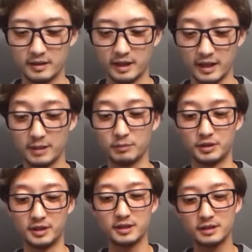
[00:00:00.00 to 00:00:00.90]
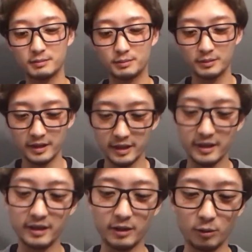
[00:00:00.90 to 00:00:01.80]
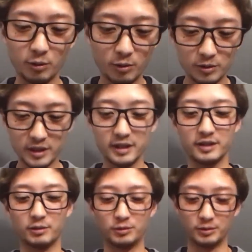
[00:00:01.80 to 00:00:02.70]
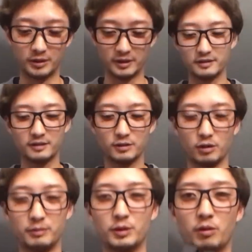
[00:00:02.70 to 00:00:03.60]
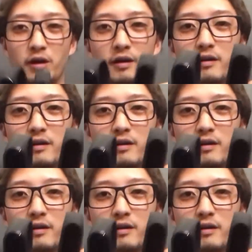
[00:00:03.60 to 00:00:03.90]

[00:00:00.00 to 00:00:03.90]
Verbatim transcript: ただでもディスプレイが大きい本当にこれ見てこれ